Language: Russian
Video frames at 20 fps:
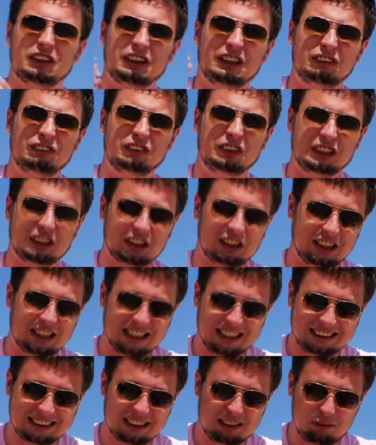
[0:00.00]
вот
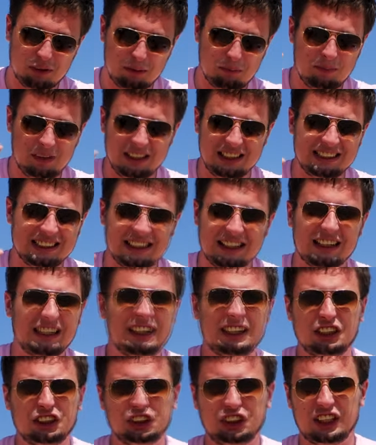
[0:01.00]
хотя бы
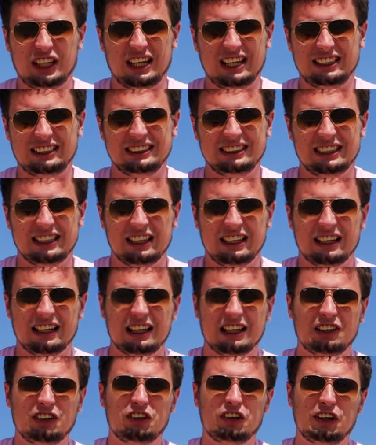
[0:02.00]
мизерная часть
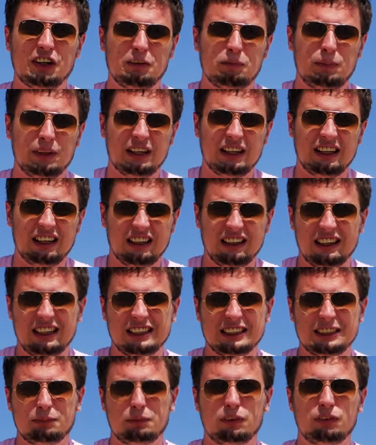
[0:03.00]
которая
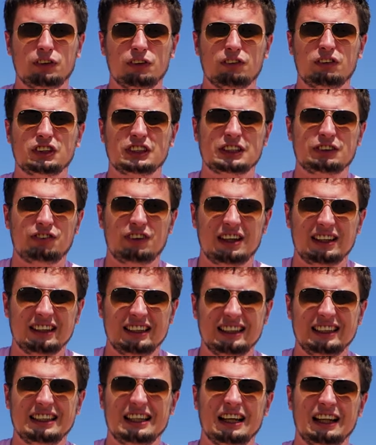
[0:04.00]
перелилась бы в него с
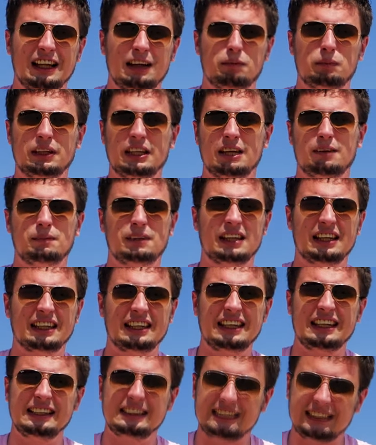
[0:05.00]
фонды, дала бы нам
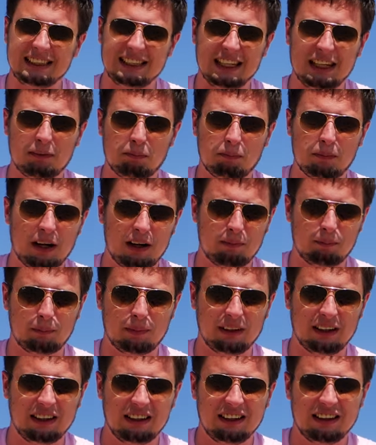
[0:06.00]
такие дикие
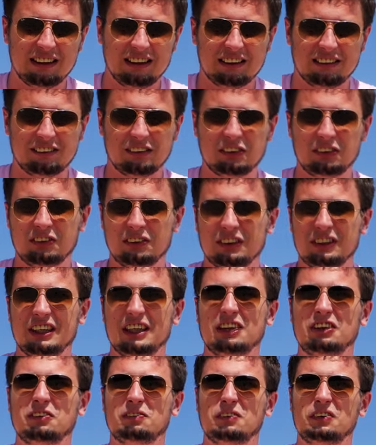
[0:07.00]
пампы, но ну,
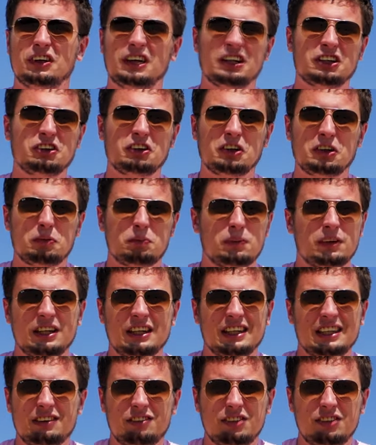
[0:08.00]
я думаю, которых мы и не